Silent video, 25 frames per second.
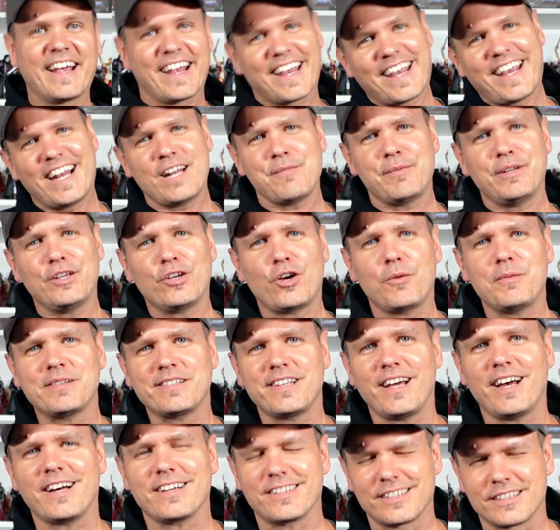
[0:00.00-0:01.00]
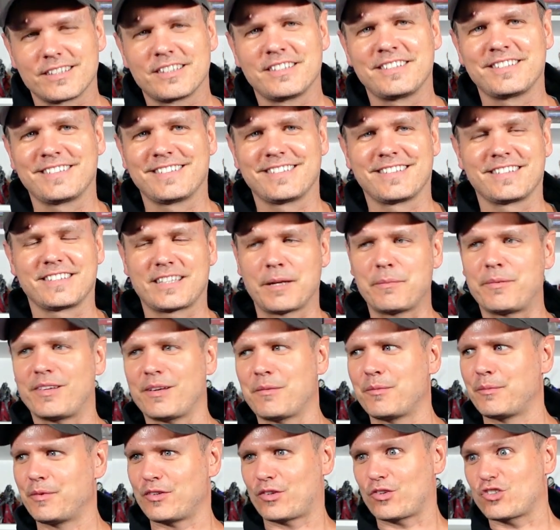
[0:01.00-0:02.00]
Geht mal in die Kommentare. Gibt es
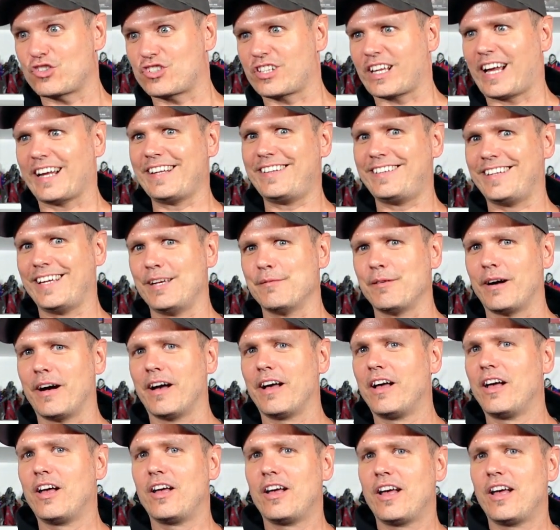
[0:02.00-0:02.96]
ja immer so ein Streitthema.